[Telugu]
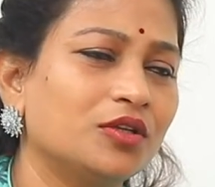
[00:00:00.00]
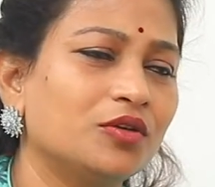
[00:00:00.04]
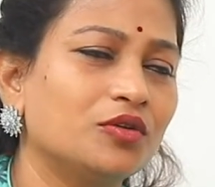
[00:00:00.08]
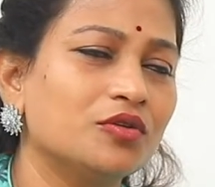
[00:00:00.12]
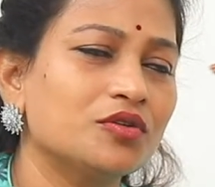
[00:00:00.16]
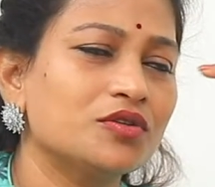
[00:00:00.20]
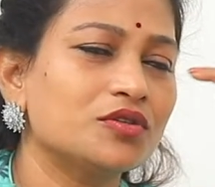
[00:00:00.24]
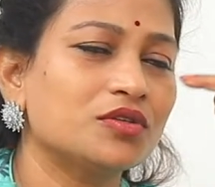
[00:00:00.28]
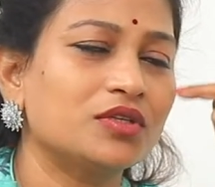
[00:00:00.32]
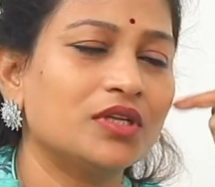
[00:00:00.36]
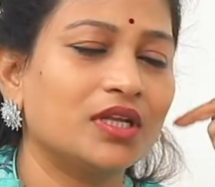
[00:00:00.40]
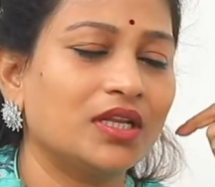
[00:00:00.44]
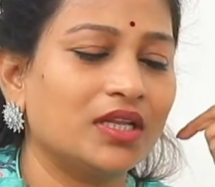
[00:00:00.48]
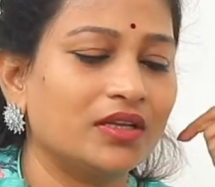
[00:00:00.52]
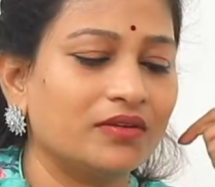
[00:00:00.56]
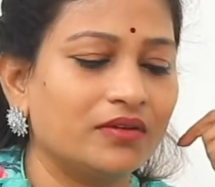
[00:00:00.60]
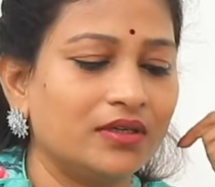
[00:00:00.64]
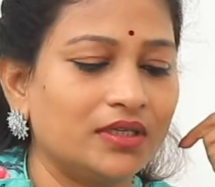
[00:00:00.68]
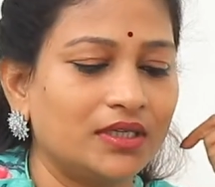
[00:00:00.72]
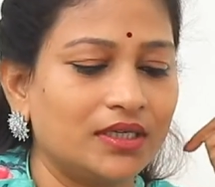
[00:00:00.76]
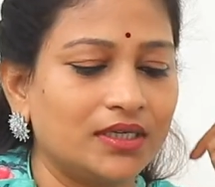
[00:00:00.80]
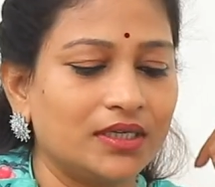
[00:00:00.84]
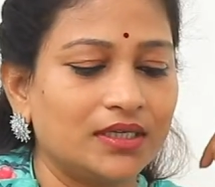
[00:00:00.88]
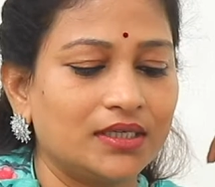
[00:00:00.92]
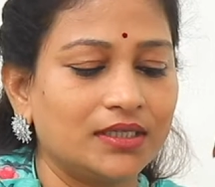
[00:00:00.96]
ఈరోజు
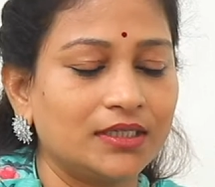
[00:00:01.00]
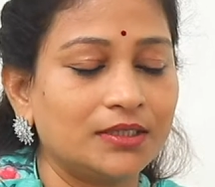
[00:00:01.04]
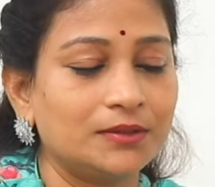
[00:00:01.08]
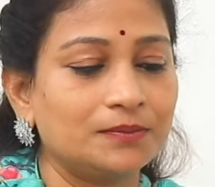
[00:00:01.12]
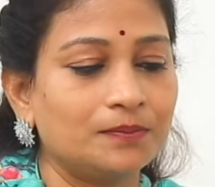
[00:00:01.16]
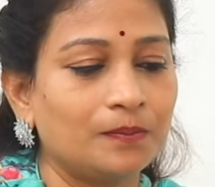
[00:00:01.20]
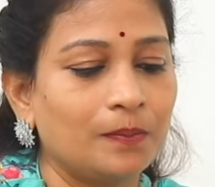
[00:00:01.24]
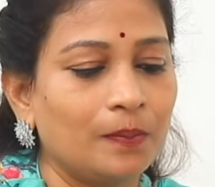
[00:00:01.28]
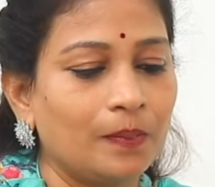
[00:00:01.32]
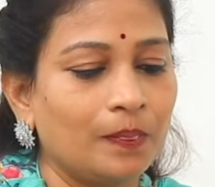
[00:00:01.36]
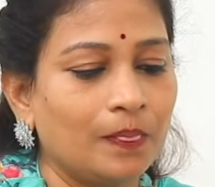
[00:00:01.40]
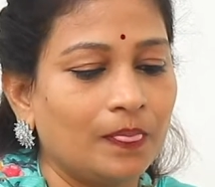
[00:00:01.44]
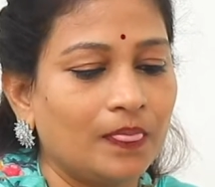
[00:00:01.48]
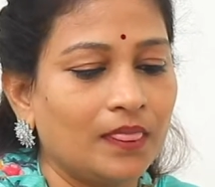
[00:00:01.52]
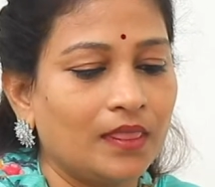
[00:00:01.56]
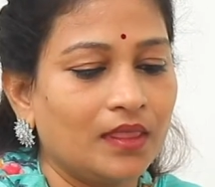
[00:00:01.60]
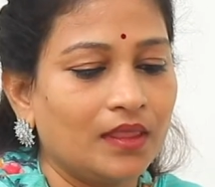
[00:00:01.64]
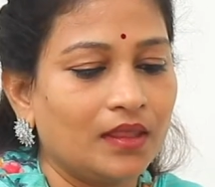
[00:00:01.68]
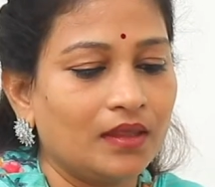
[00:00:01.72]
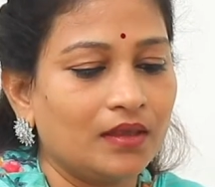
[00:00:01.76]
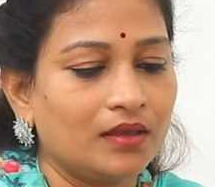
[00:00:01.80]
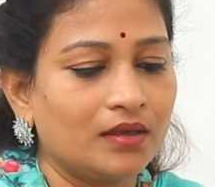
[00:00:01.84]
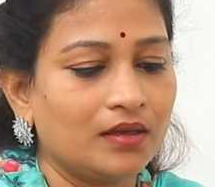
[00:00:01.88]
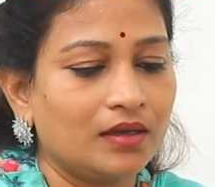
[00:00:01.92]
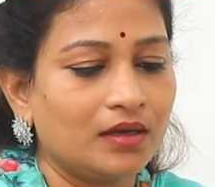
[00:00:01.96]
నేనేమంటానంటే
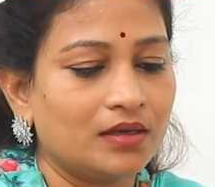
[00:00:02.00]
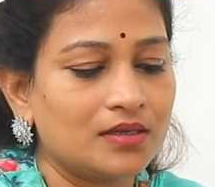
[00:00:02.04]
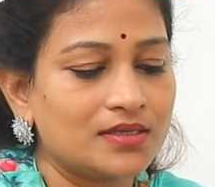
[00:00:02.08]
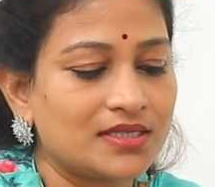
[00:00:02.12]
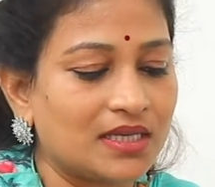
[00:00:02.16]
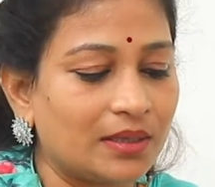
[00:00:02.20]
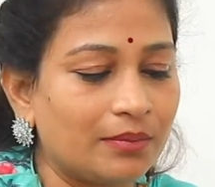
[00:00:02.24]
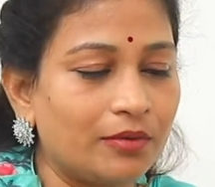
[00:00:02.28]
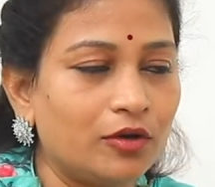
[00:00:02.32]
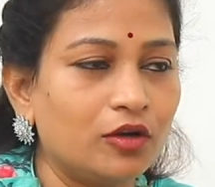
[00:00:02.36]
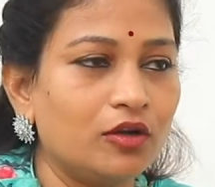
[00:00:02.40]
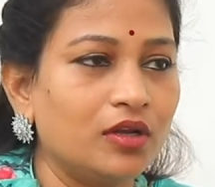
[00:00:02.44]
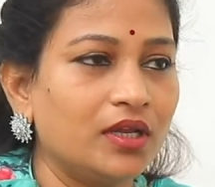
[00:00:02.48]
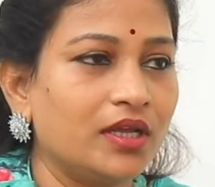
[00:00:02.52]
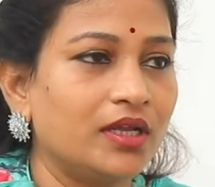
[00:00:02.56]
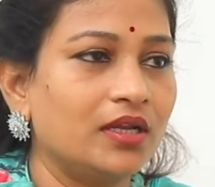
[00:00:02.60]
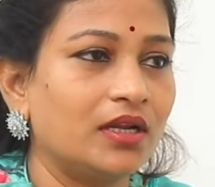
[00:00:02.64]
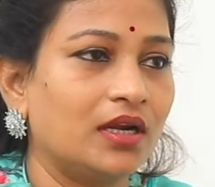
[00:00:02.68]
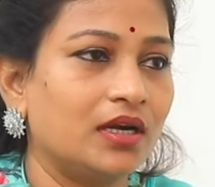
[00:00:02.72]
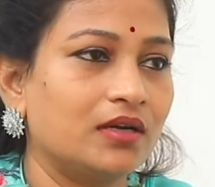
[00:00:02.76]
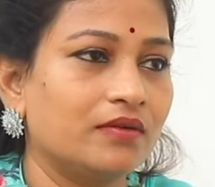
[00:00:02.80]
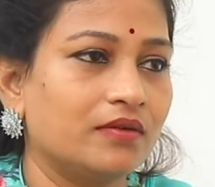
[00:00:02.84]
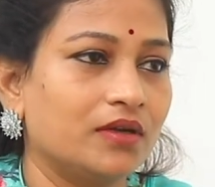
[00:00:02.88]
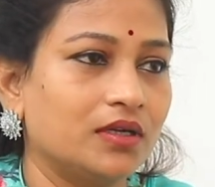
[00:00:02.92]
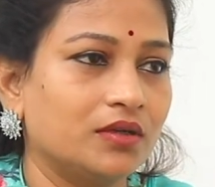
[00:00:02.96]
సభలో లేని
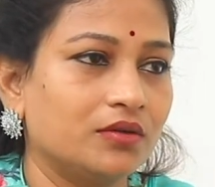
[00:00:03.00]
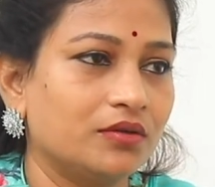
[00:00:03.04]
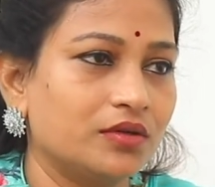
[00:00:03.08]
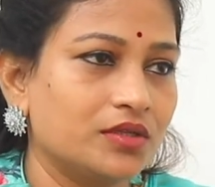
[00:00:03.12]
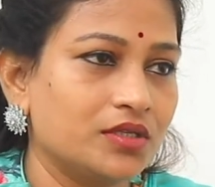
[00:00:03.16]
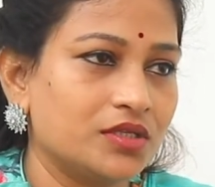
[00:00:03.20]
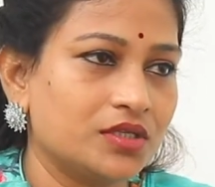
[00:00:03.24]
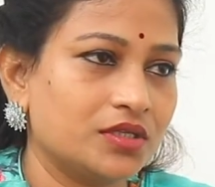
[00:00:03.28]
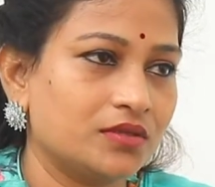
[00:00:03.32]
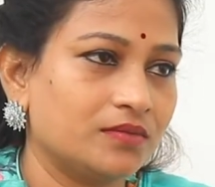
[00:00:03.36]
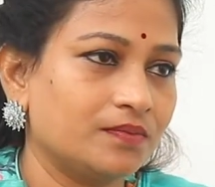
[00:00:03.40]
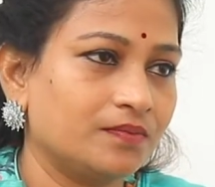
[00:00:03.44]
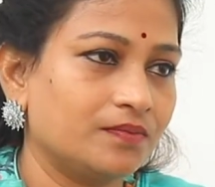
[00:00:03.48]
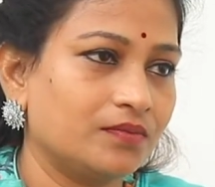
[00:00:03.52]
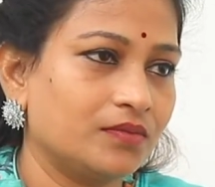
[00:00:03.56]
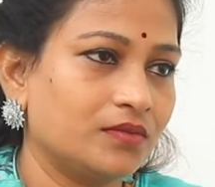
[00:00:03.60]
ఆడవాళ్ళ గురించి